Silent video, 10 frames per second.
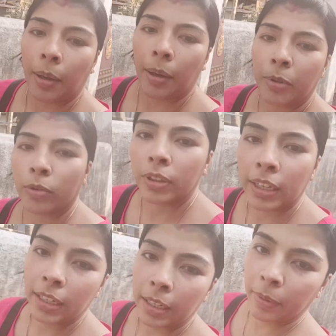থেকে নেমে
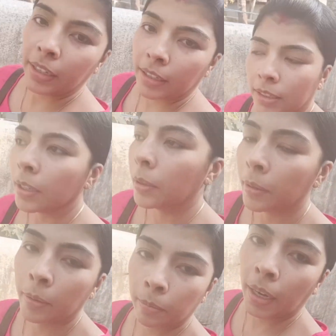গেছি
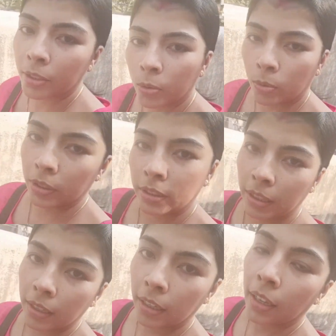বাড়ির গলি দিয়ে
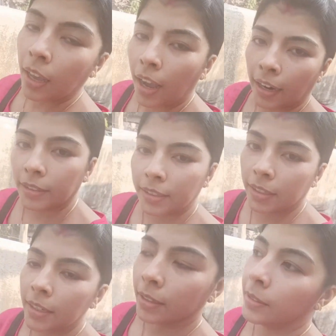হাঁটছি
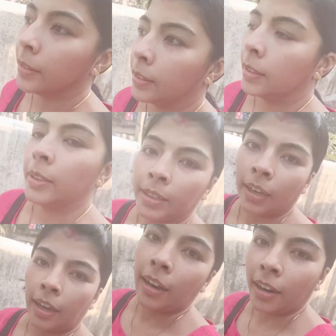
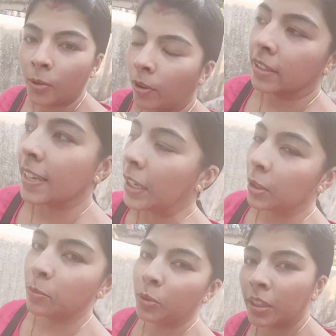আর কয়েক সেকেন্ডের
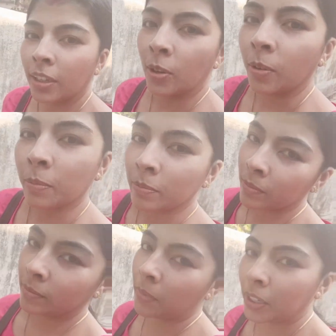মধ্যে
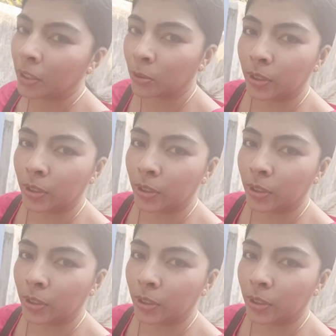বাড়িও ঢুকে যাব